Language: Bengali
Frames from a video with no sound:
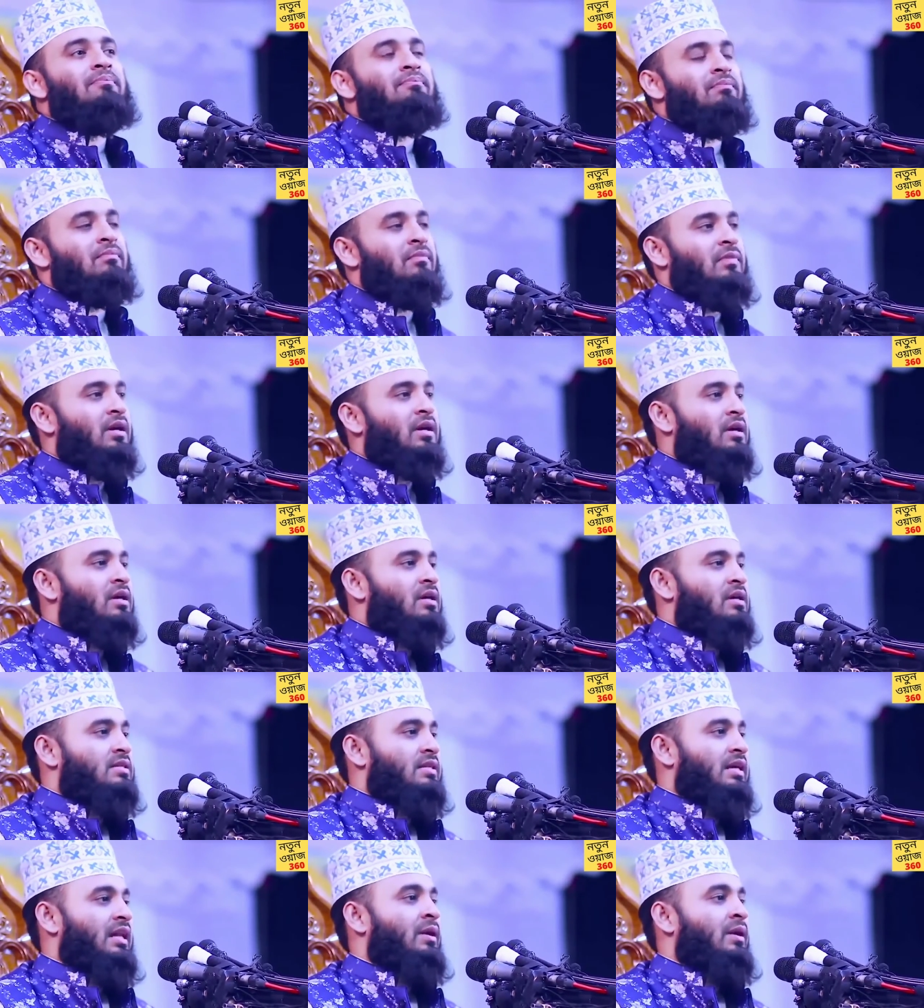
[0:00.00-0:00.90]
না
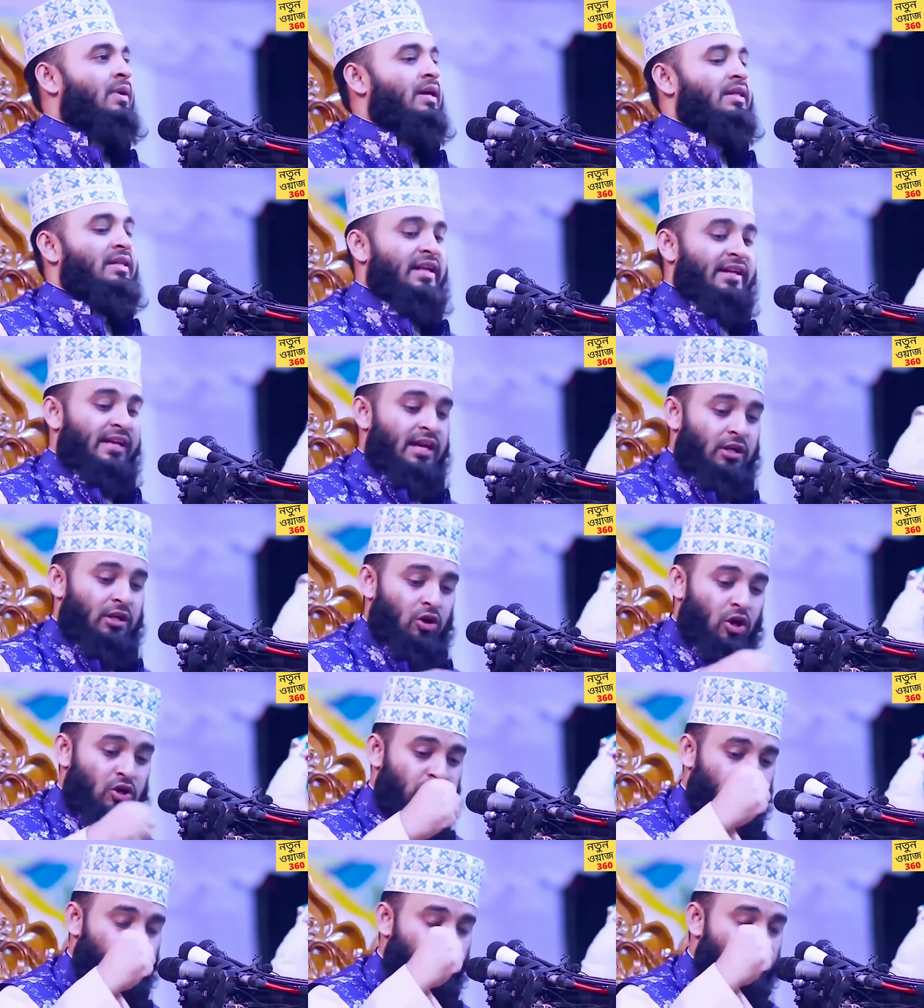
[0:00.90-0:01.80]
ছেলে মেয়েদেরকে
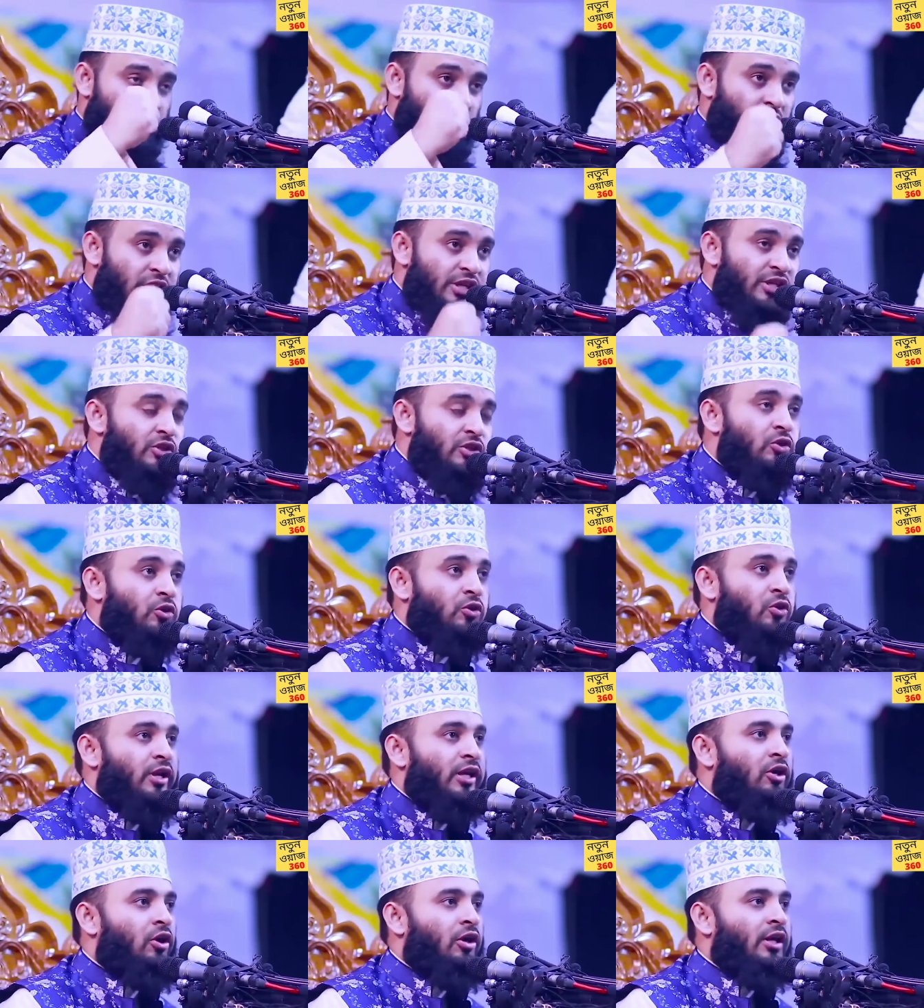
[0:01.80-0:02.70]
কষ্ট সহিষ্ণু
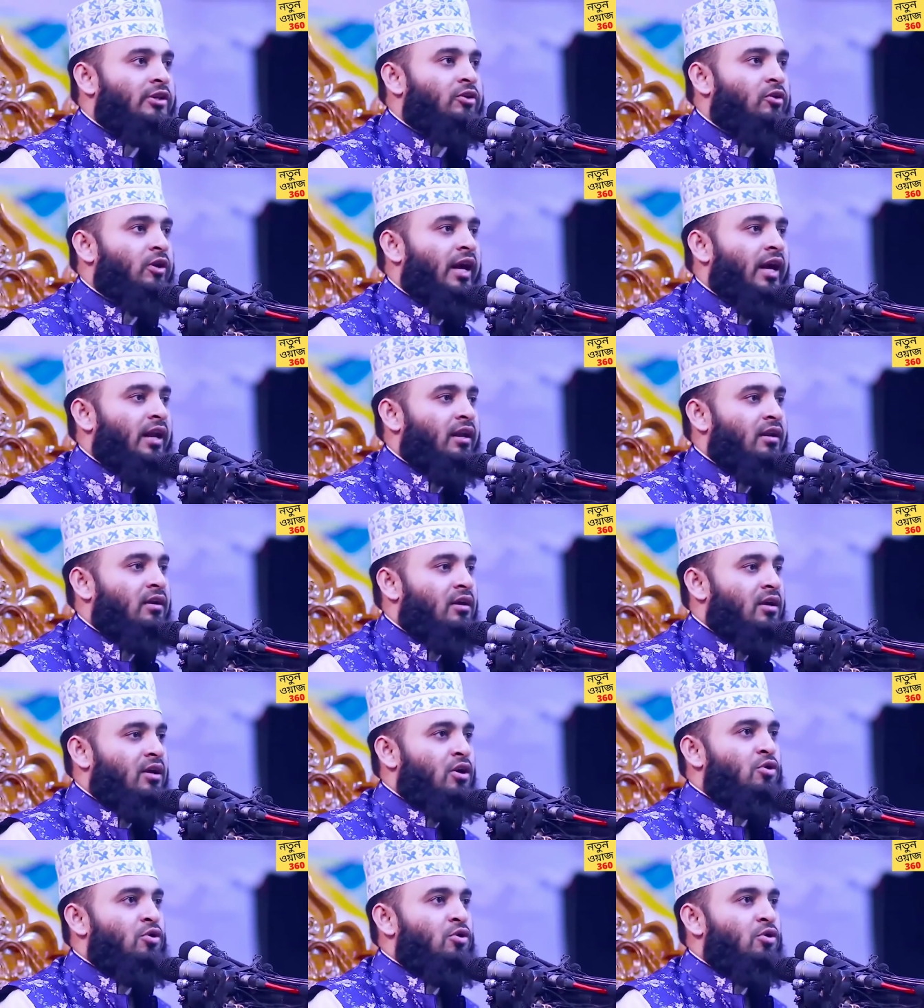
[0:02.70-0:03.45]
করে গড়ে তোলেন